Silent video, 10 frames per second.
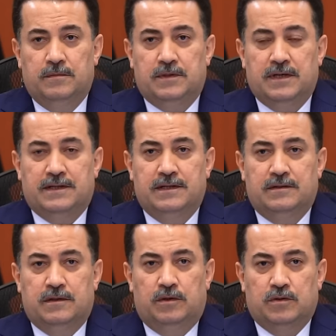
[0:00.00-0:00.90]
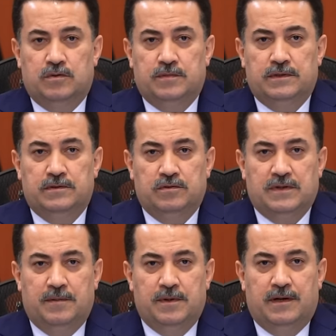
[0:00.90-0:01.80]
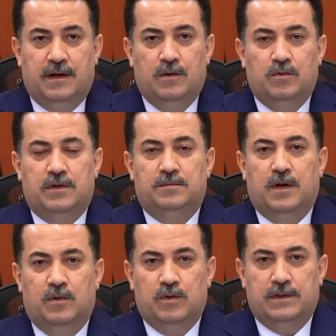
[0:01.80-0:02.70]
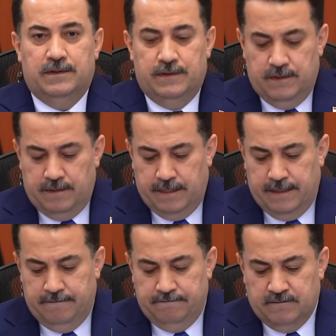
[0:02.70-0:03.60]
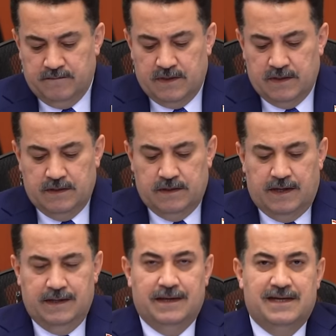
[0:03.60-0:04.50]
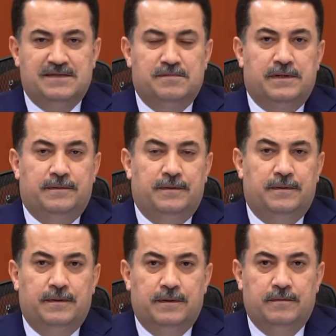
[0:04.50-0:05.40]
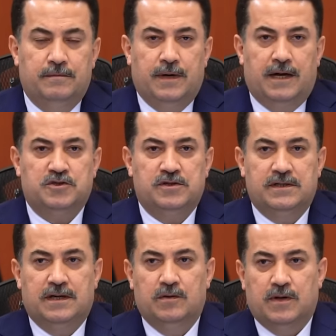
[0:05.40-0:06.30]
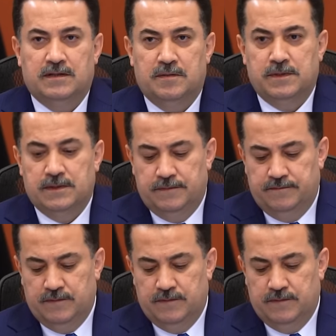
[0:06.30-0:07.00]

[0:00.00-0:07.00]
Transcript: بالتأكيد الحكومة تتابع أول بأول أي أزمة معاشية أو خدمية